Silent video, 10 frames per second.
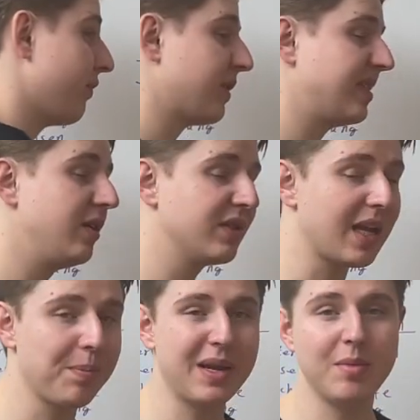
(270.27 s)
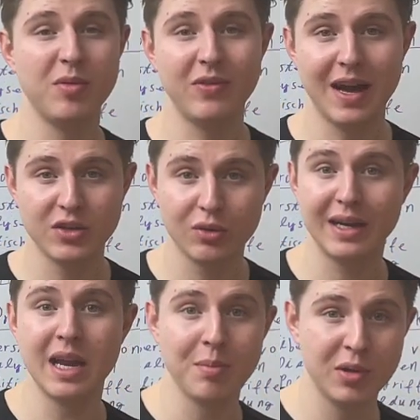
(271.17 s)
Fresenius hat bei der Bewertung
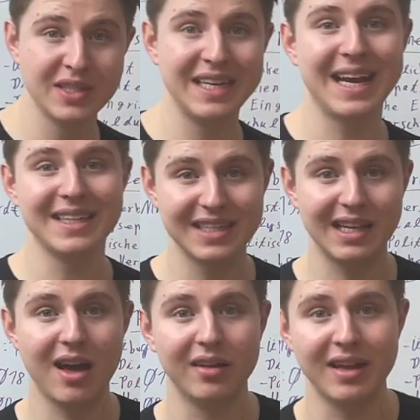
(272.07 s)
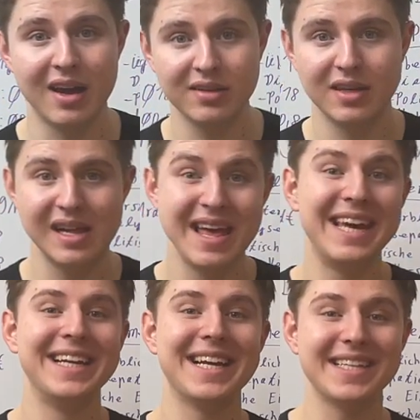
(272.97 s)
an der Börse den ganz klaren Nachteil,
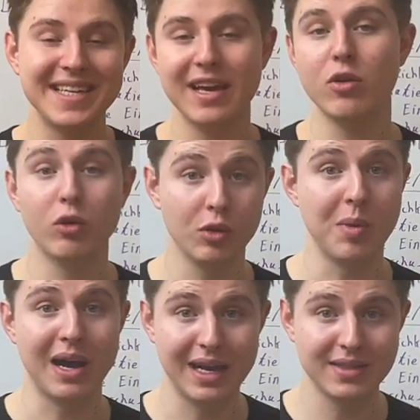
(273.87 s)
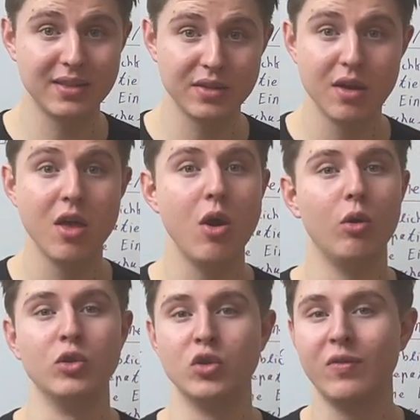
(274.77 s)
dass sie ein Konglomerat sind
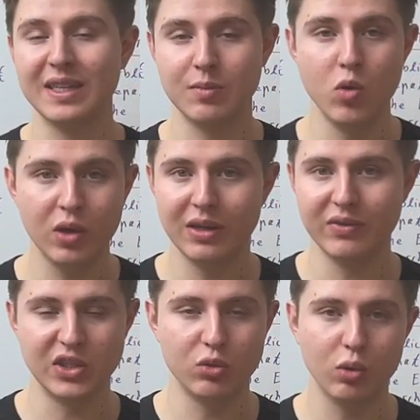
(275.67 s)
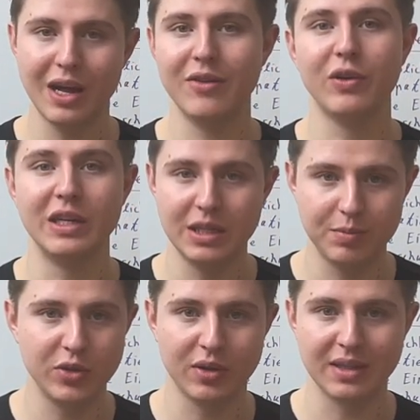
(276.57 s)
und sowas mögen Investoren einfach nicht
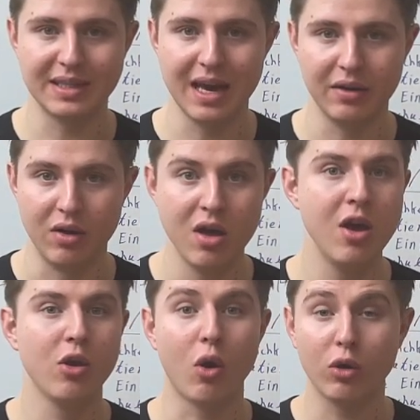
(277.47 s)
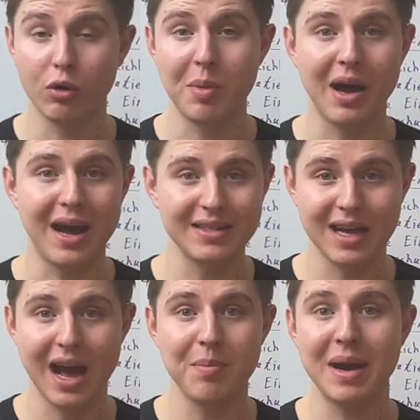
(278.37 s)
besonders gerne. Konglomerate
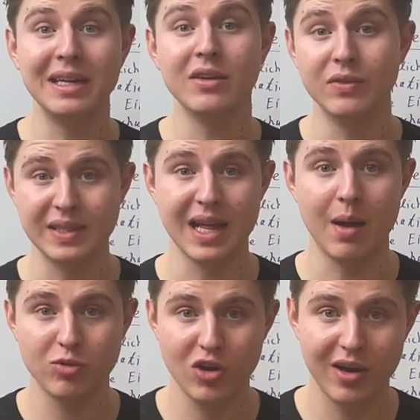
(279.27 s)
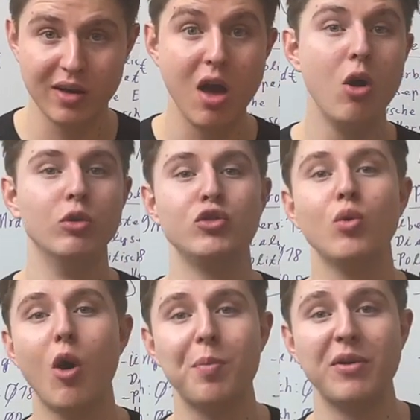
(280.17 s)
haben einen gewissen Abschlag und so
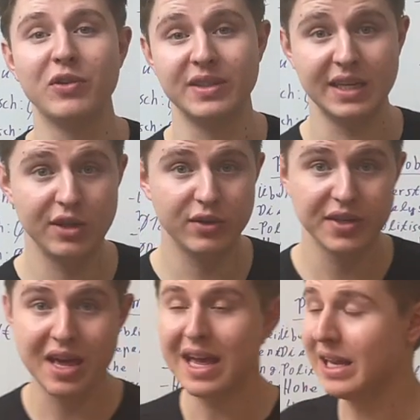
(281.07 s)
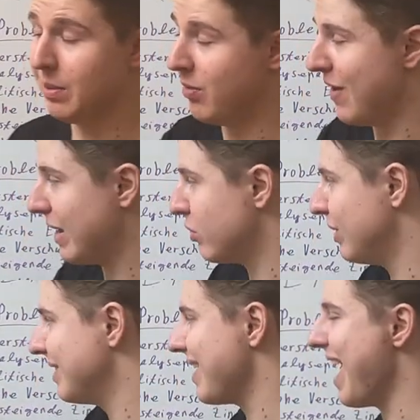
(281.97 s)
auch bei Fresenius. Die Bewertung
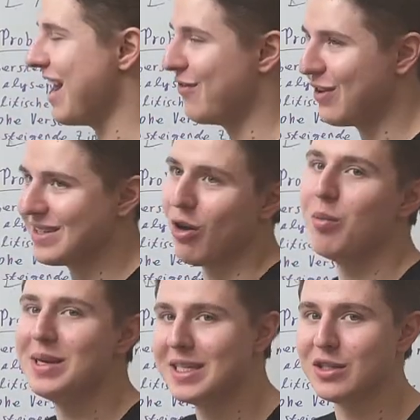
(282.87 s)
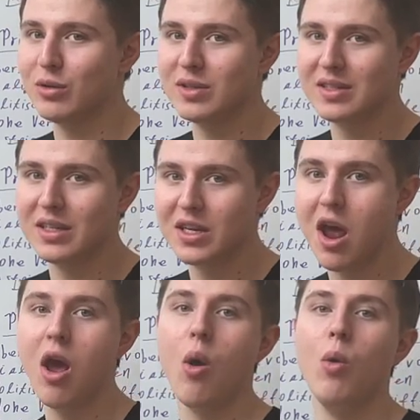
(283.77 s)
ist einfach saumäßig günstig
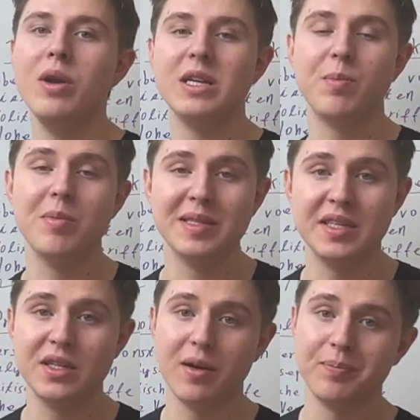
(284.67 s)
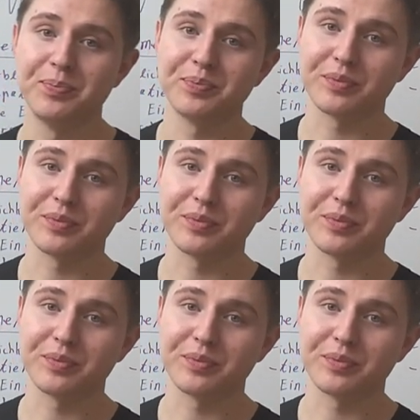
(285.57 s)
und ich bin mir sicher,